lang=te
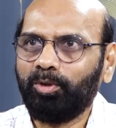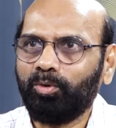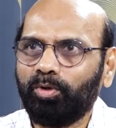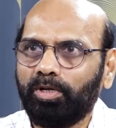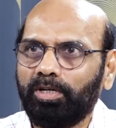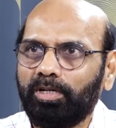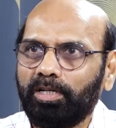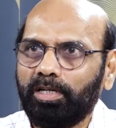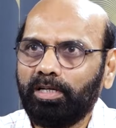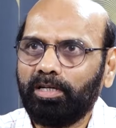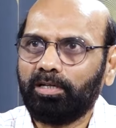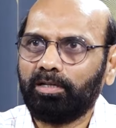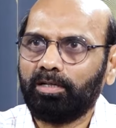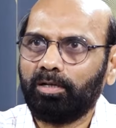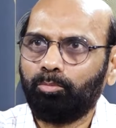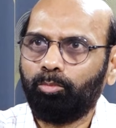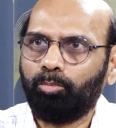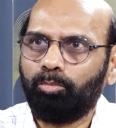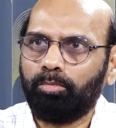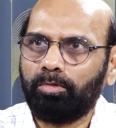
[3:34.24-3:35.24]
ఎందుకంటే
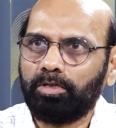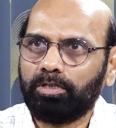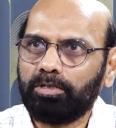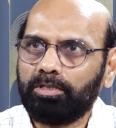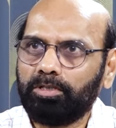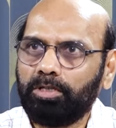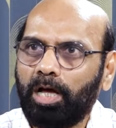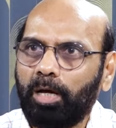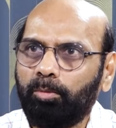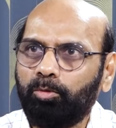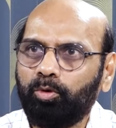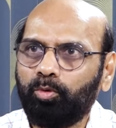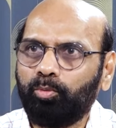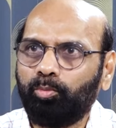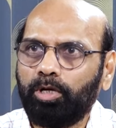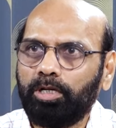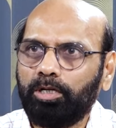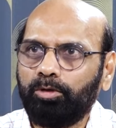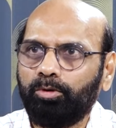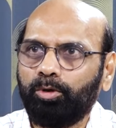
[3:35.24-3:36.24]
యాభై
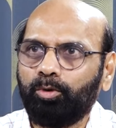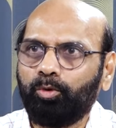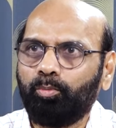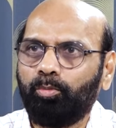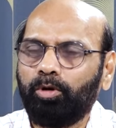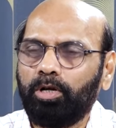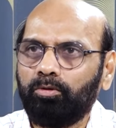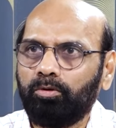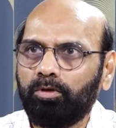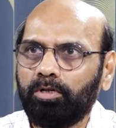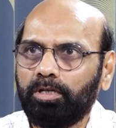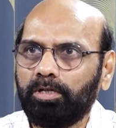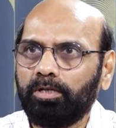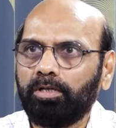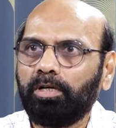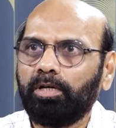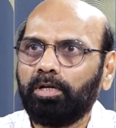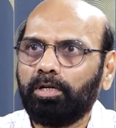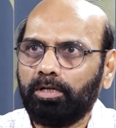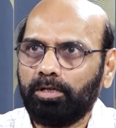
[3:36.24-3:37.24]
రూపాయలు ఇరవై రూపాయలు ఉన్న
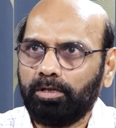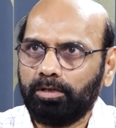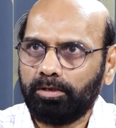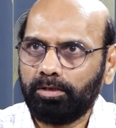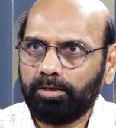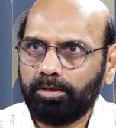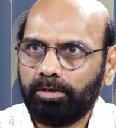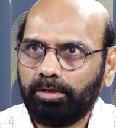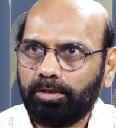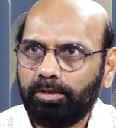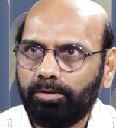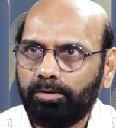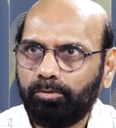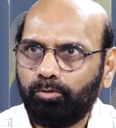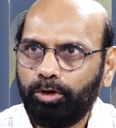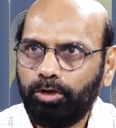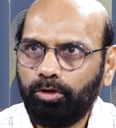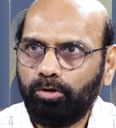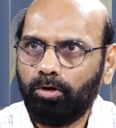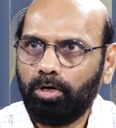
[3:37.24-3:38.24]

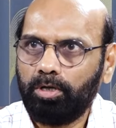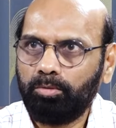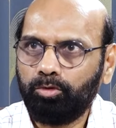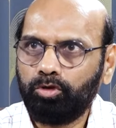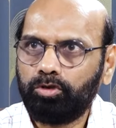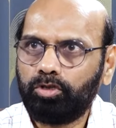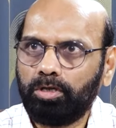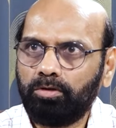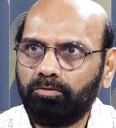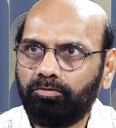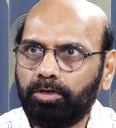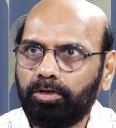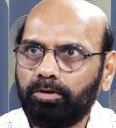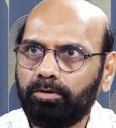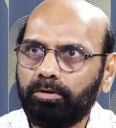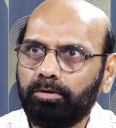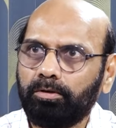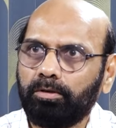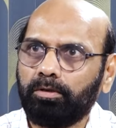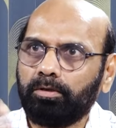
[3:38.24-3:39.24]
వాడి కాల్ మ్యూచువల్
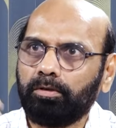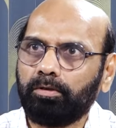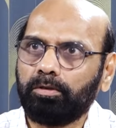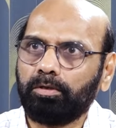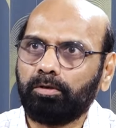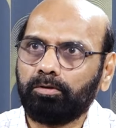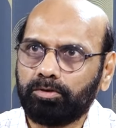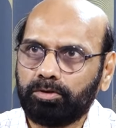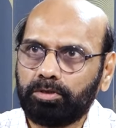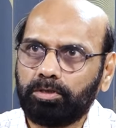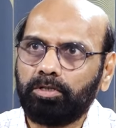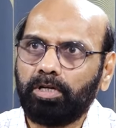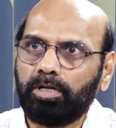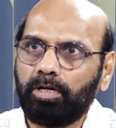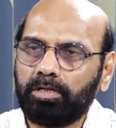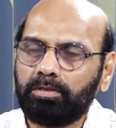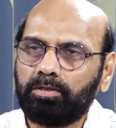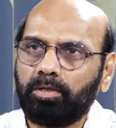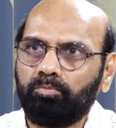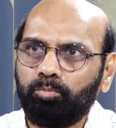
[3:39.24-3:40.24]
ఫండ్
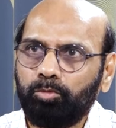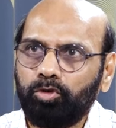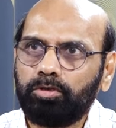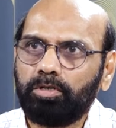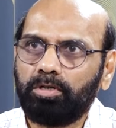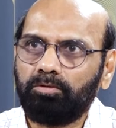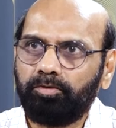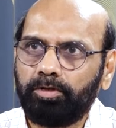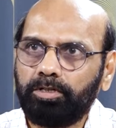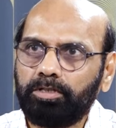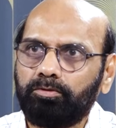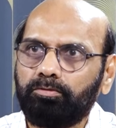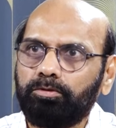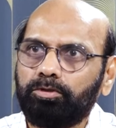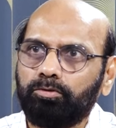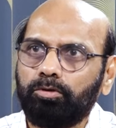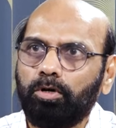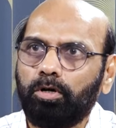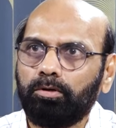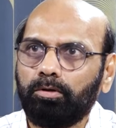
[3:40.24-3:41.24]
దెర్ ఆర్ సమ్ మ్యూచువల్ ఫండ్స్
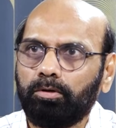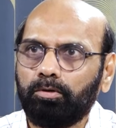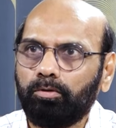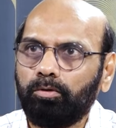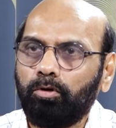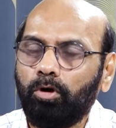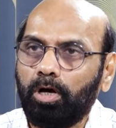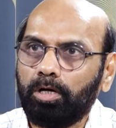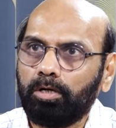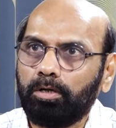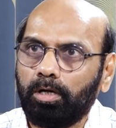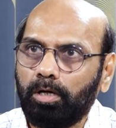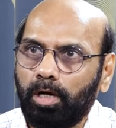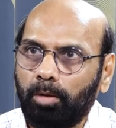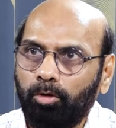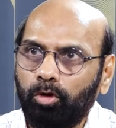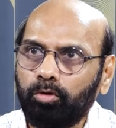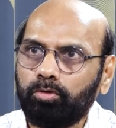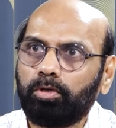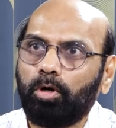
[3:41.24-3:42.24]
విచ్ గాన్ గాన్
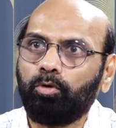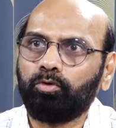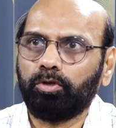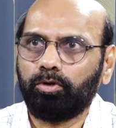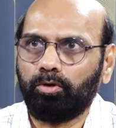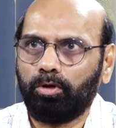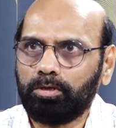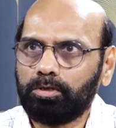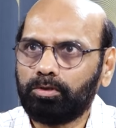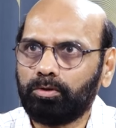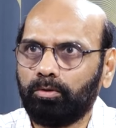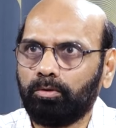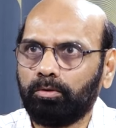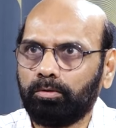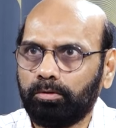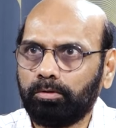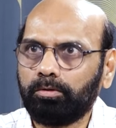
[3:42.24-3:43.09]
అబౌవ్ థౌజండ్ ఆల్సో